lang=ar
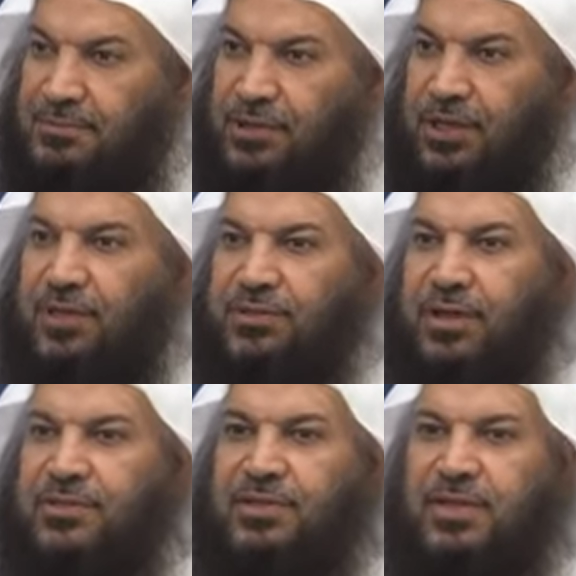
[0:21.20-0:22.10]
يعني ان
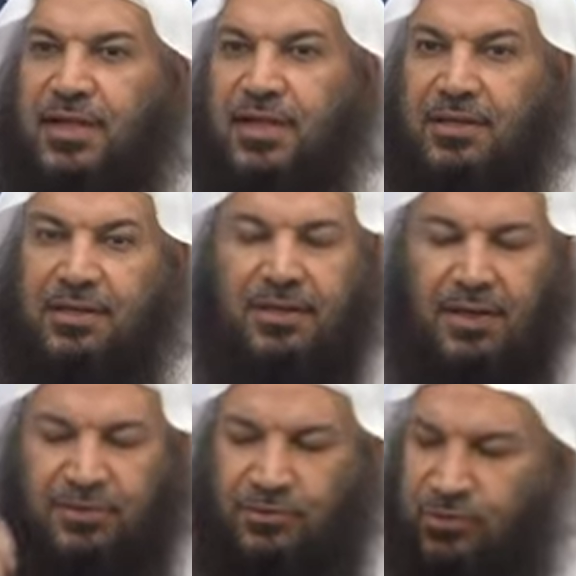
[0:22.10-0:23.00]
تعصي الله
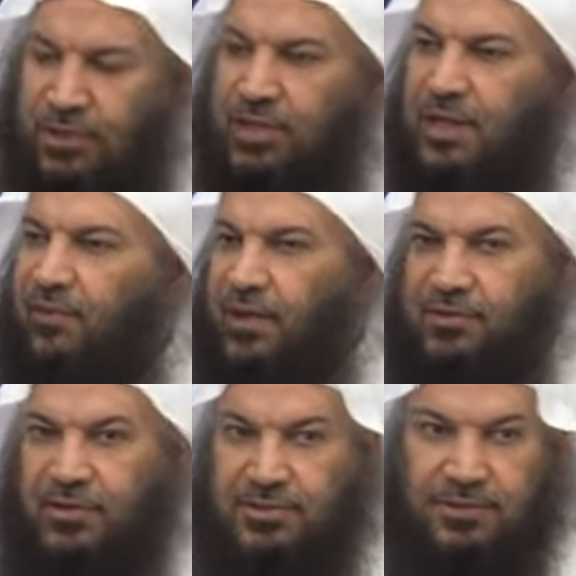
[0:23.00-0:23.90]
ان تطيع الله فلا
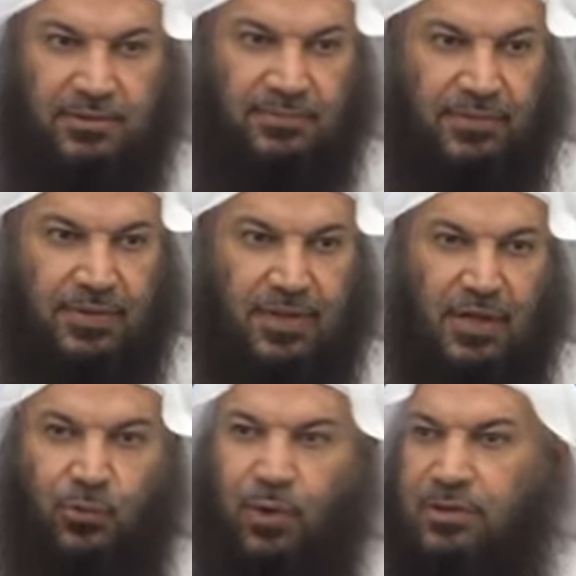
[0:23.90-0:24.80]
تعصيه
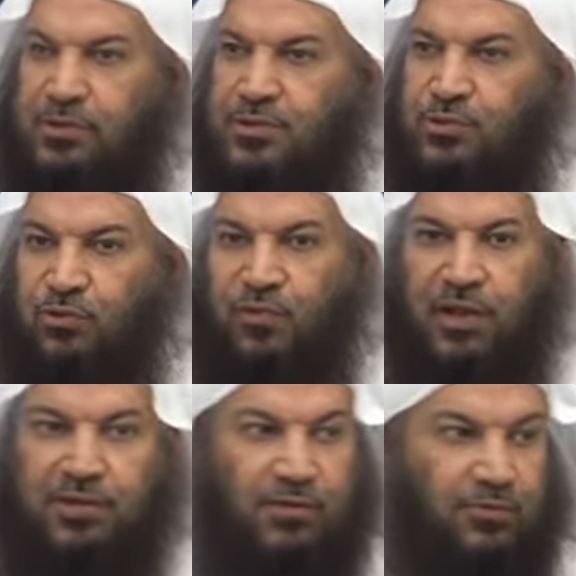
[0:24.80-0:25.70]
وان تشكره
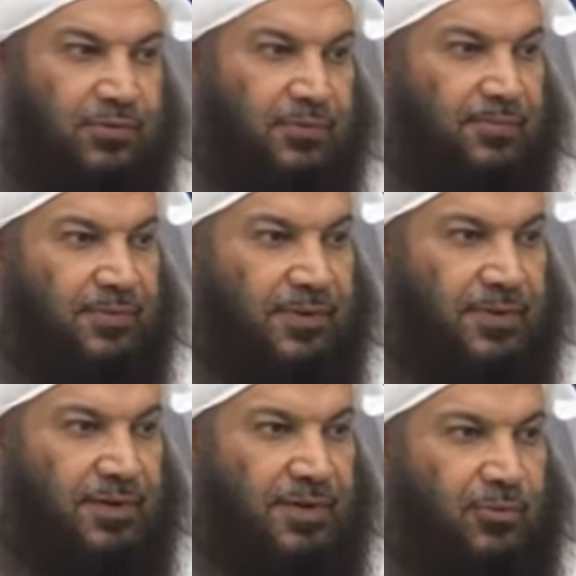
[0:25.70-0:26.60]
فلا تكفره
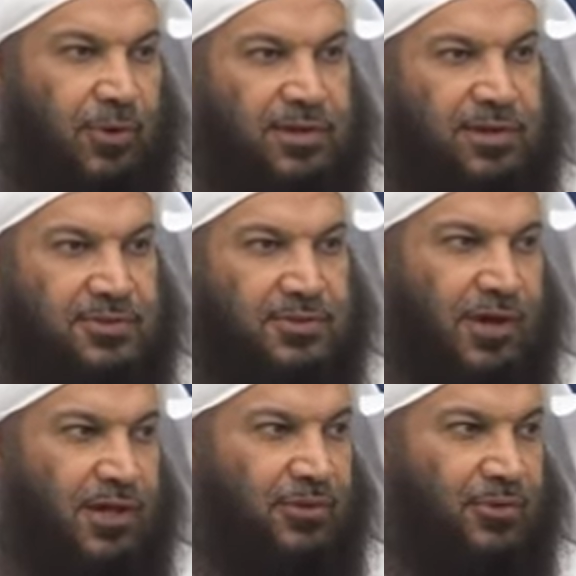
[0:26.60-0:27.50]
وان يزد
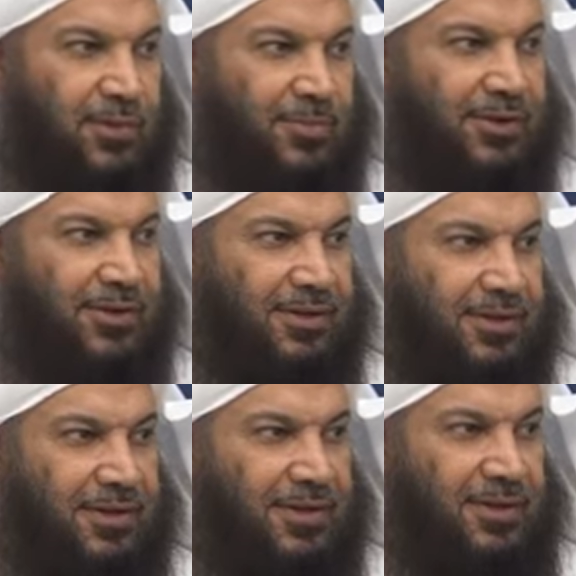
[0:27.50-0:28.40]
حيث امرك
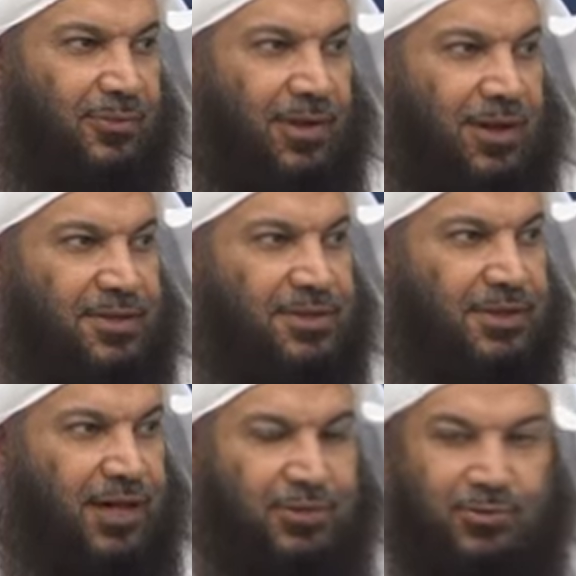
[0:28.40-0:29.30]
وان لا
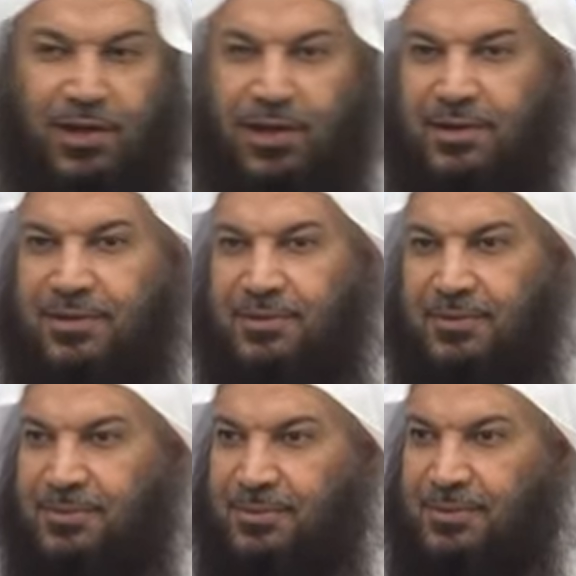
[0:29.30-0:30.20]
يجدك حيث نهاك
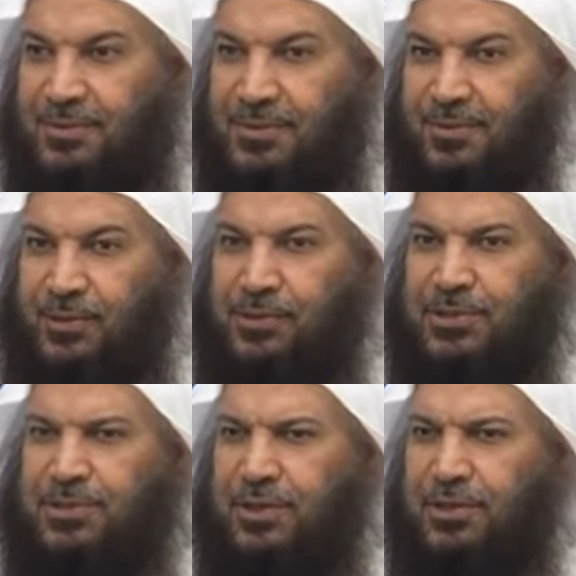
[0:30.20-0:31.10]

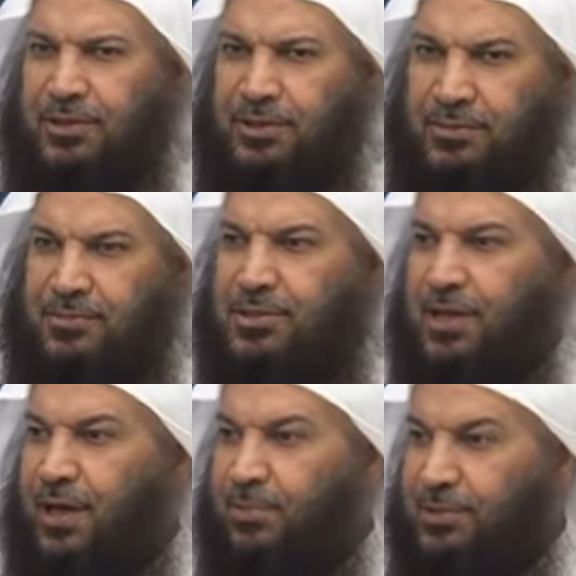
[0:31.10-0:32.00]
فتستقيم
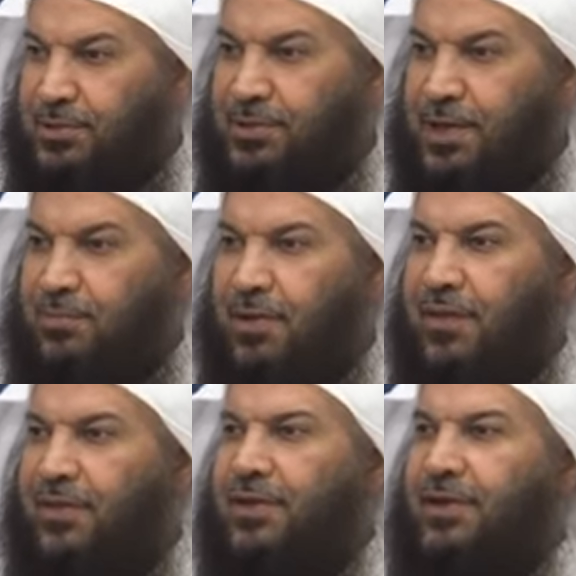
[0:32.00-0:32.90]
استقامة تامة
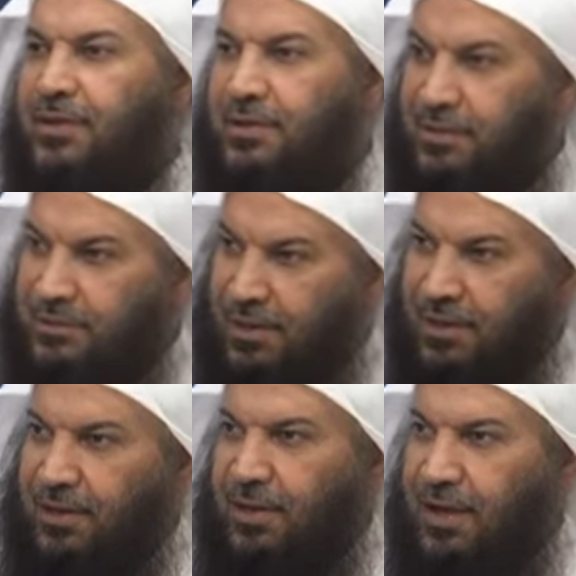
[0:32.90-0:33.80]
هذا اللي
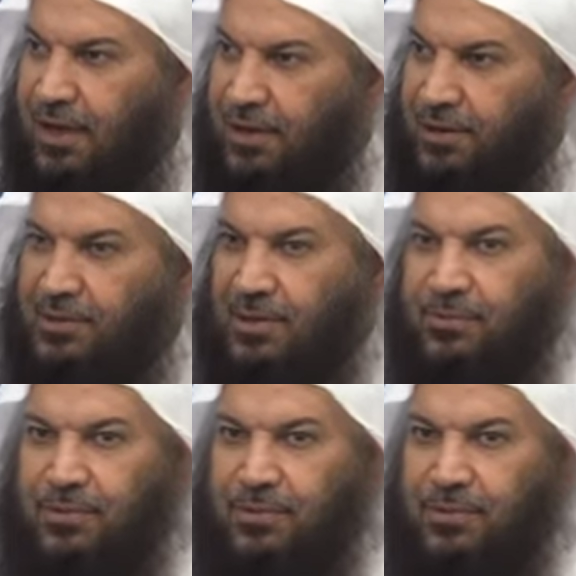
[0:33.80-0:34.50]
تقى الله حق تقوى